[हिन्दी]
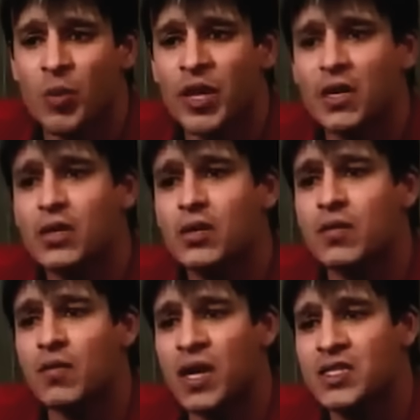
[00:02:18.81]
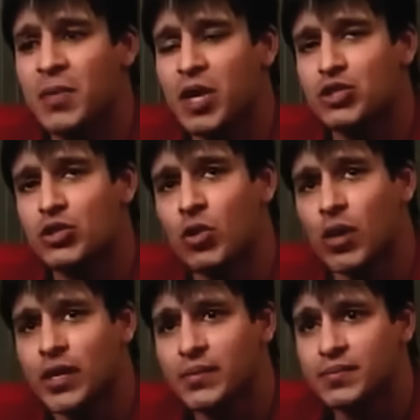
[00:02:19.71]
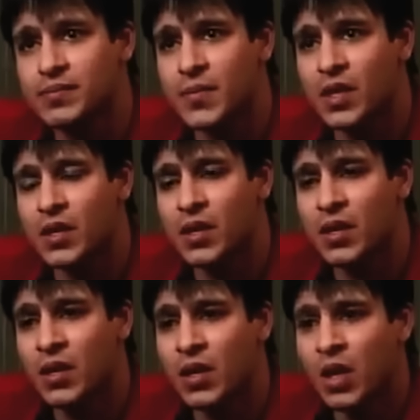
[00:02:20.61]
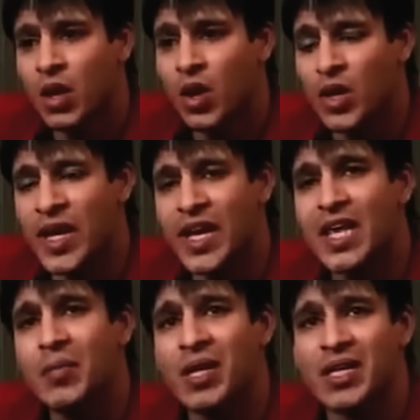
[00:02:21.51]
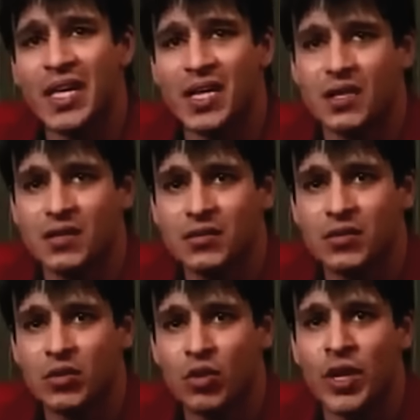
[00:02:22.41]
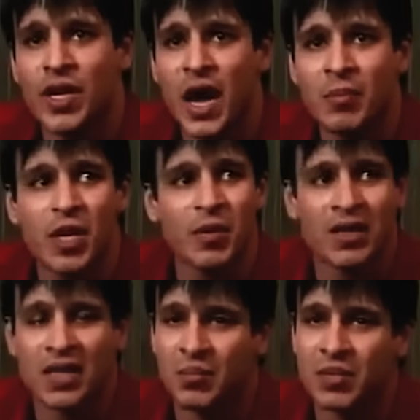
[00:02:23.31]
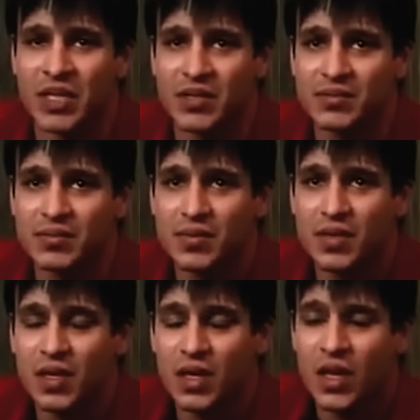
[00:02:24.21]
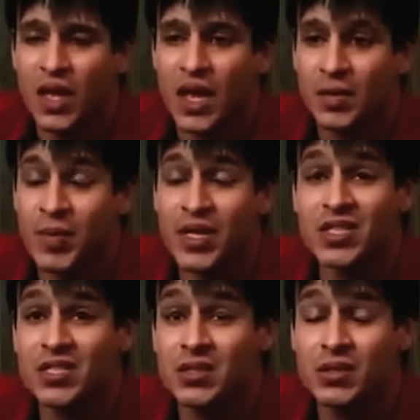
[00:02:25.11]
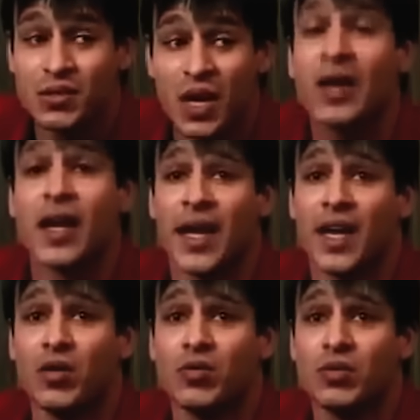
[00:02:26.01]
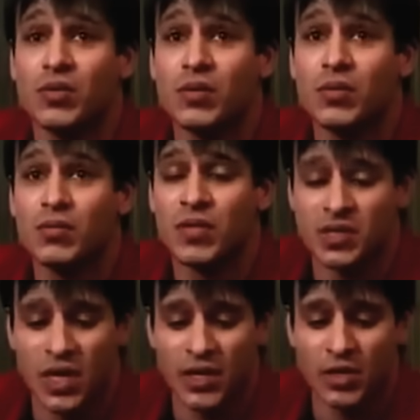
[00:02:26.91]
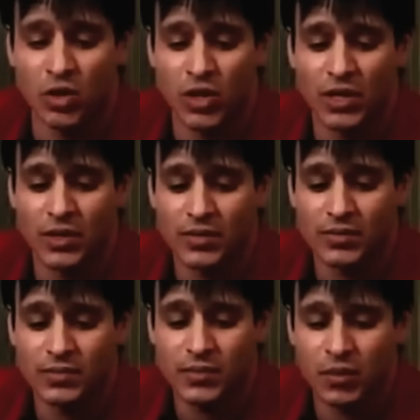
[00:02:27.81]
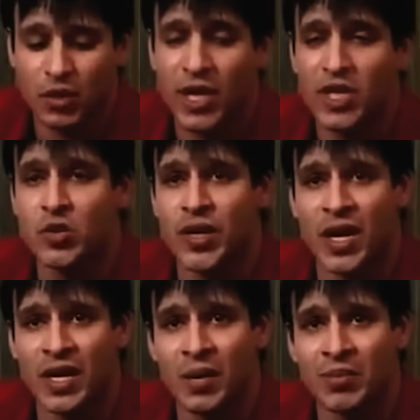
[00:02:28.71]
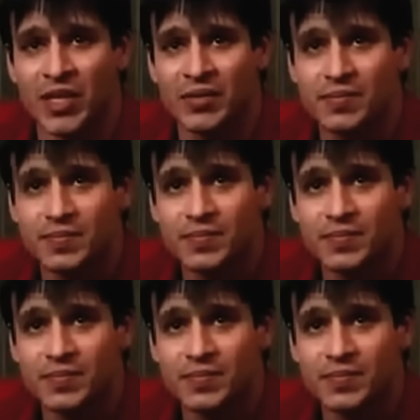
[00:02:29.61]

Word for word: और फिर वहां से बात शुरू हो गई और एक के बाद एक उन्होंने नाम के बाद नाम लिए एंड मैं दंग रह गया हूं ही स्टार्टेड टॉकिंग उन्होंने ऐश्वर्या का नाम लिया